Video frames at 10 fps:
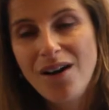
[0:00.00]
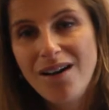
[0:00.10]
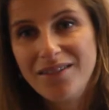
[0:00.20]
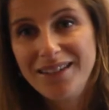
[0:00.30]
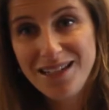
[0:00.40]

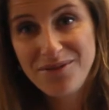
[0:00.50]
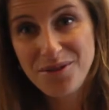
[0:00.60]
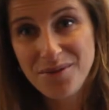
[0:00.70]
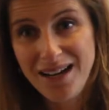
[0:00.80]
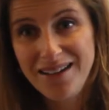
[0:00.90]
euh,
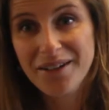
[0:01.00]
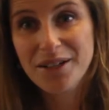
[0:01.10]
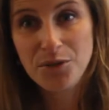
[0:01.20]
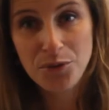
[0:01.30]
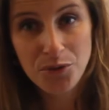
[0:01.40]
télévisuelle dans
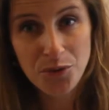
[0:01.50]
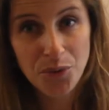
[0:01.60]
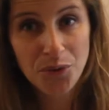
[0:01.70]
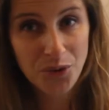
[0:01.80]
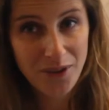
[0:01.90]
les
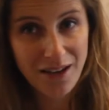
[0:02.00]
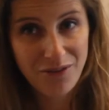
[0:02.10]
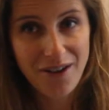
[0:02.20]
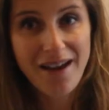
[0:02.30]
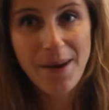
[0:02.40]
studios de
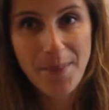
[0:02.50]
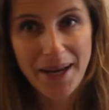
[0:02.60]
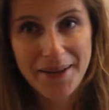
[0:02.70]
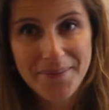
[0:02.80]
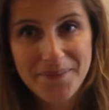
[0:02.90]
TF1 à
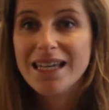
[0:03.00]
Paris.